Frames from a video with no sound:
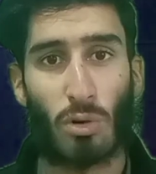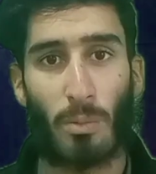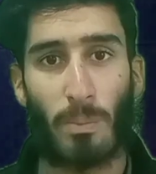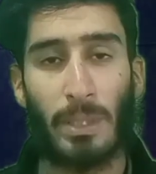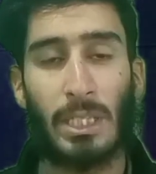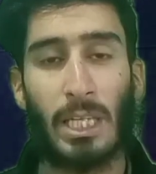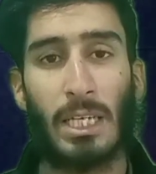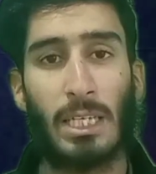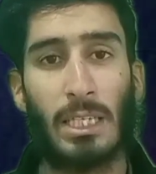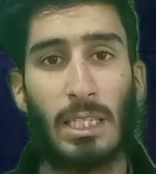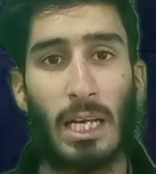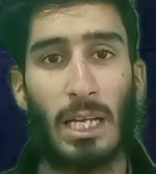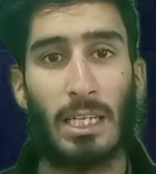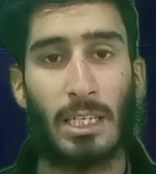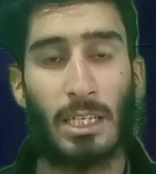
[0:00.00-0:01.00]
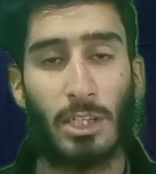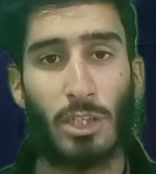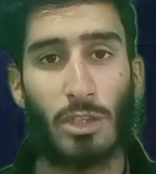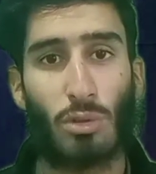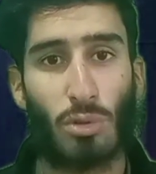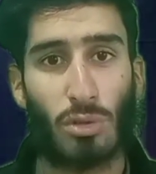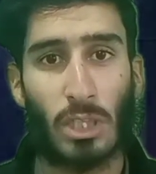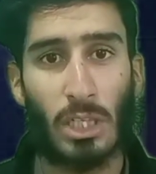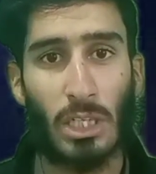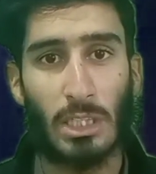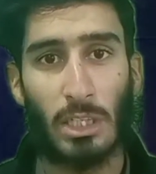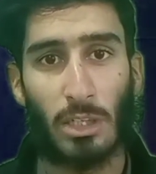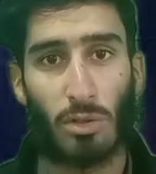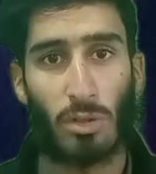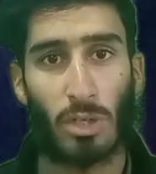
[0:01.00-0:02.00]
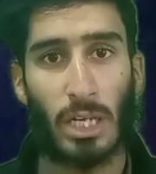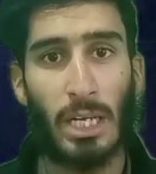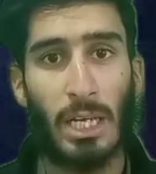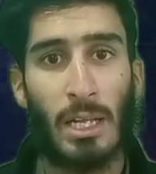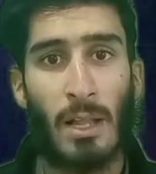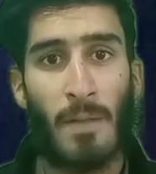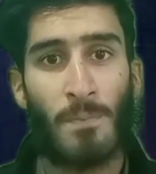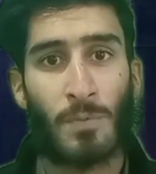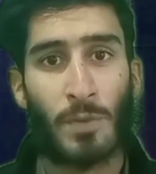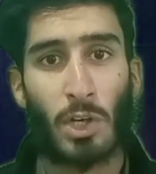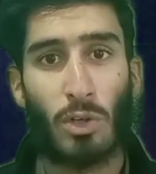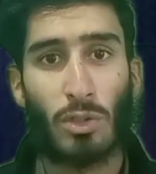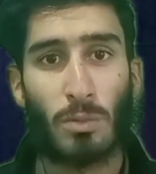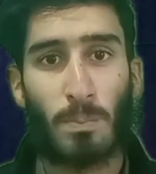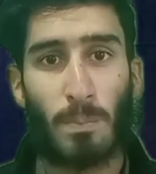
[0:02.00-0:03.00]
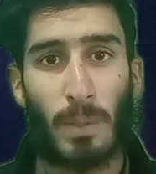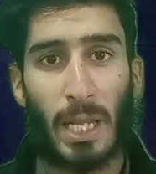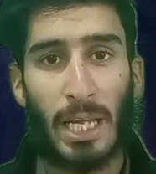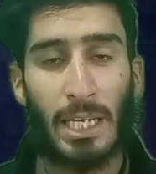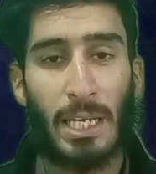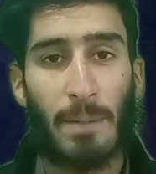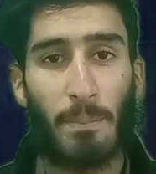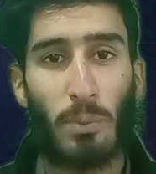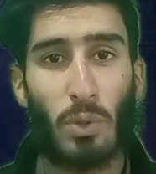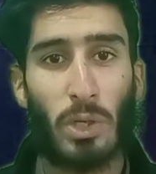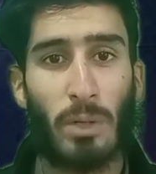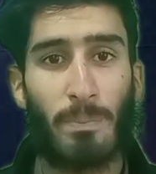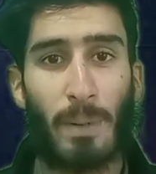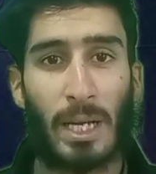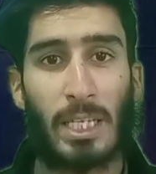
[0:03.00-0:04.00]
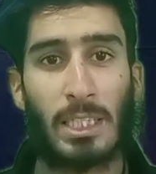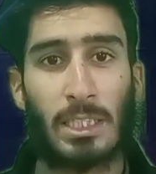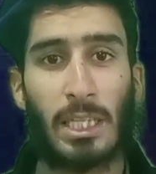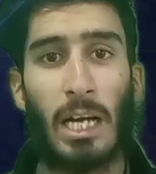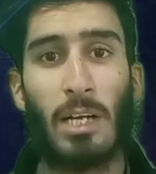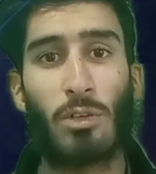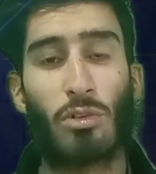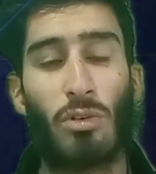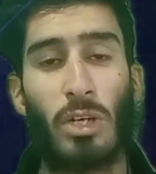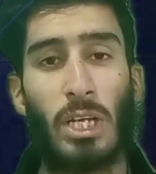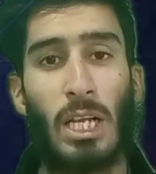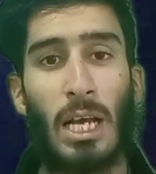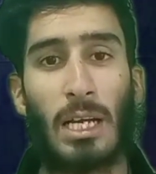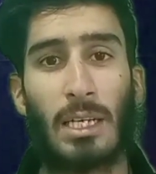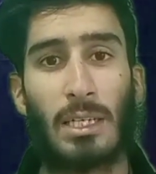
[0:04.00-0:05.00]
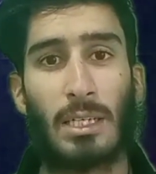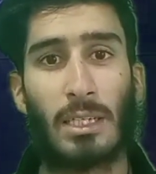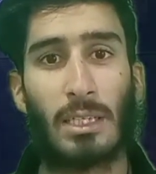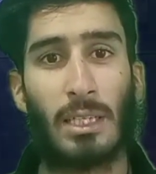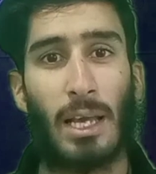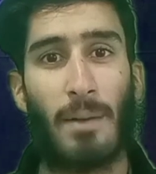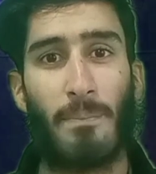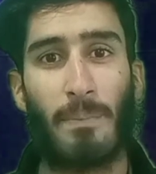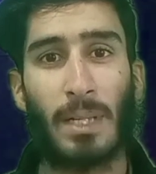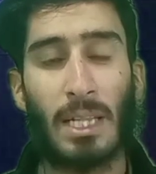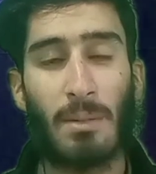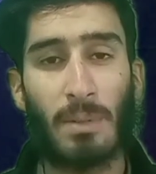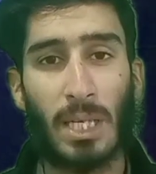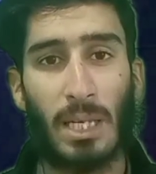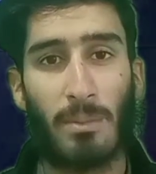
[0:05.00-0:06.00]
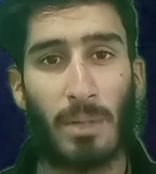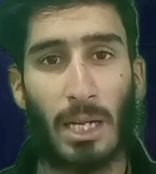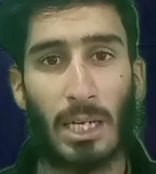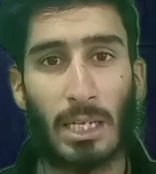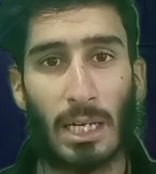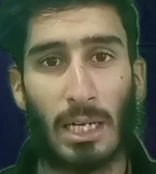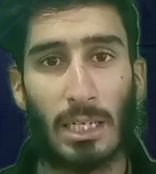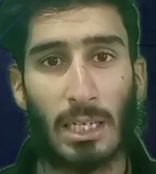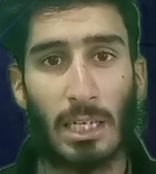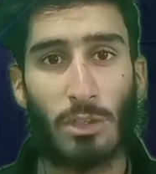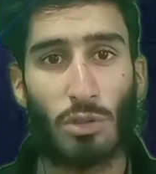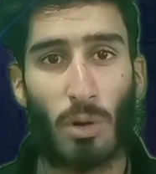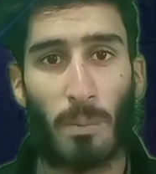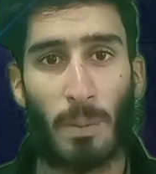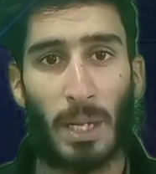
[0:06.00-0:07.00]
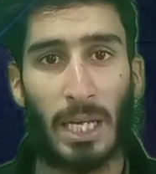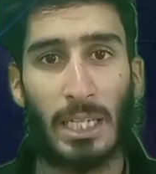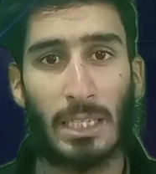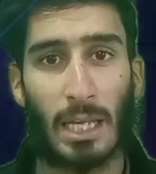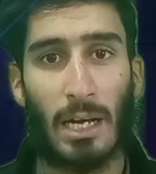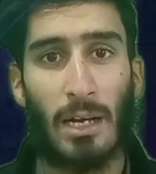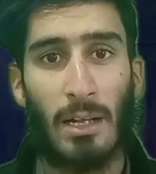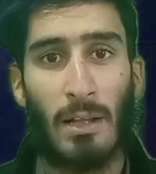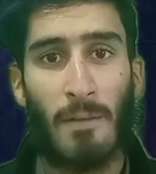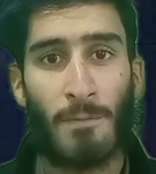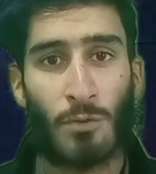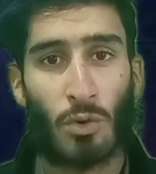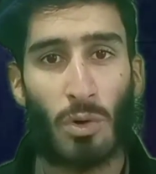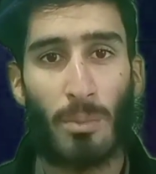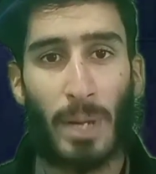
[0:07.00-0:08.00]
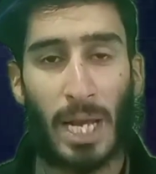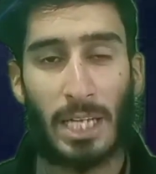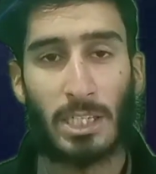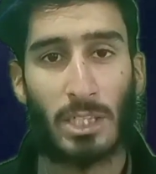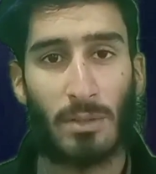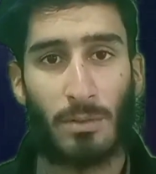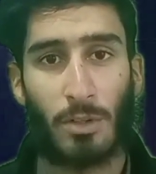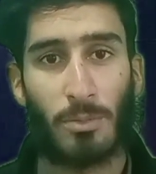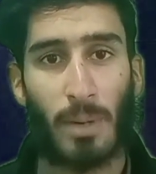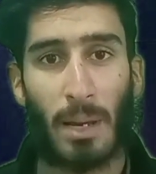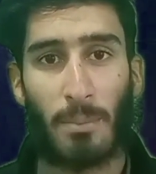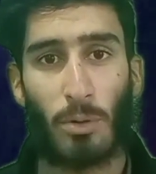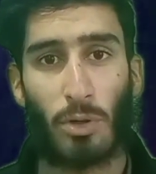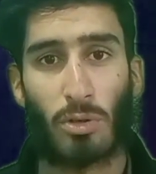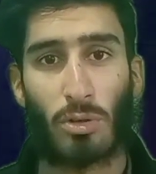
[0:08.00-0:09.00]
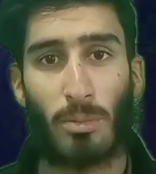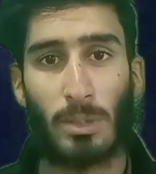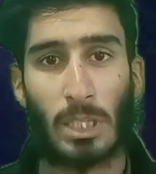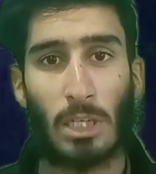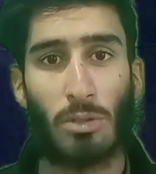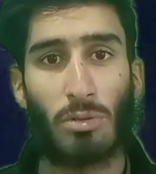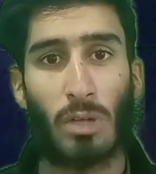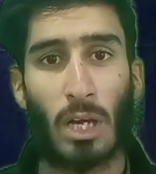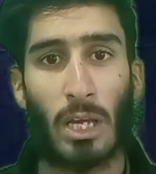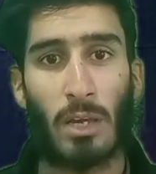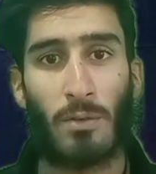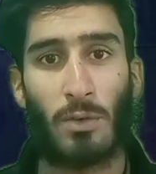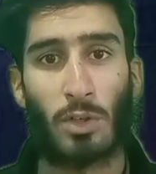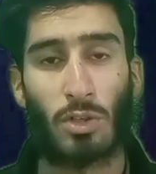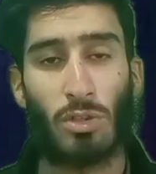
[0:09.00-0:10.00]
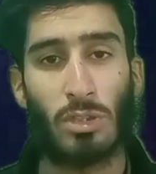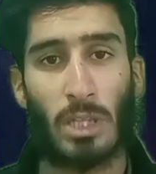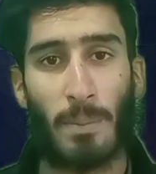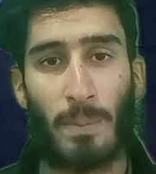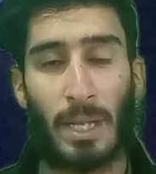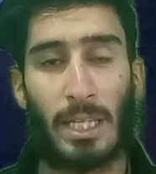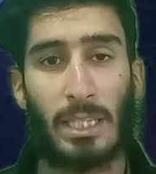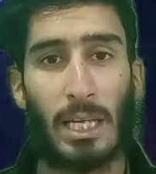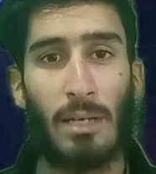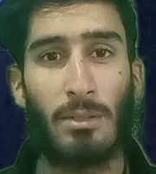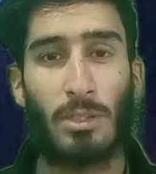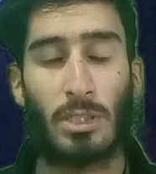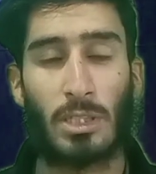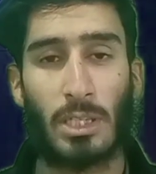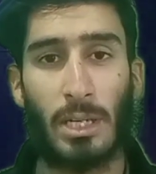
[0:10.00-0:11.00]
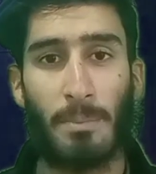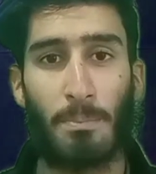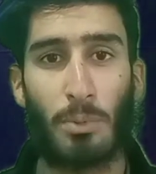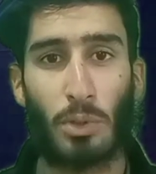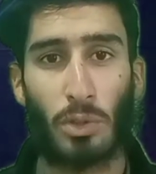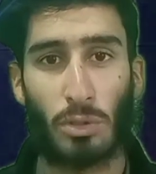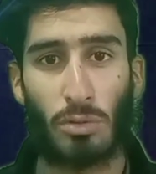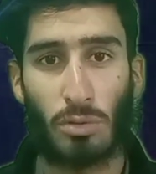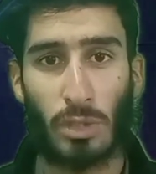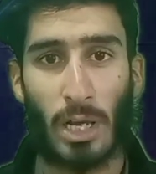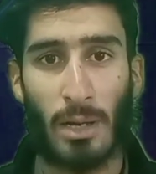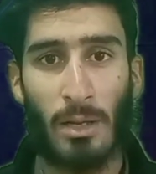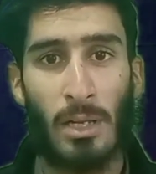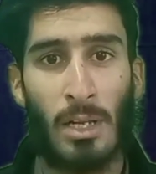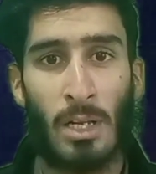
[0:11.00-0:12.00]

को पता नहीं था लेकिन ये दो तीन दिन हो गए कि उस प्लान ने पूरे पाकिस्तान को हिला कर रख दिया मतलब कि इमरान खान का जो प्लान था वो मैं आज की वीडियो में आप लोगों को बता दूंगा कि वो कौन सा प्लान था जिसने पूरी दुनिया